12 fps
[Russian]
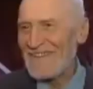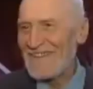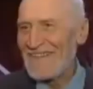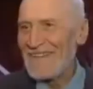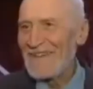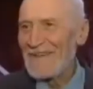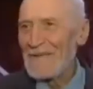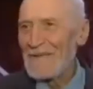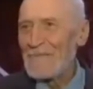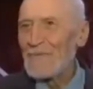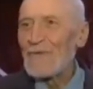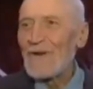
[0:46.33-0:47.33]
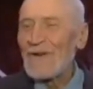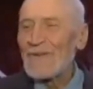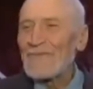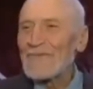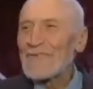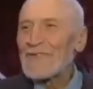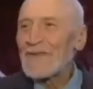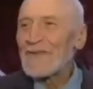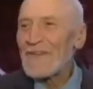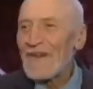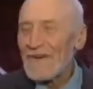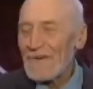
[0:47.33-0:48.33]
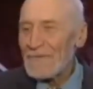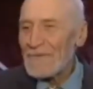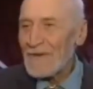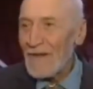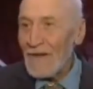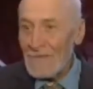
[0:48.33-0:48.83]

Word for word: Почему? Ну как, ну цирк вообще,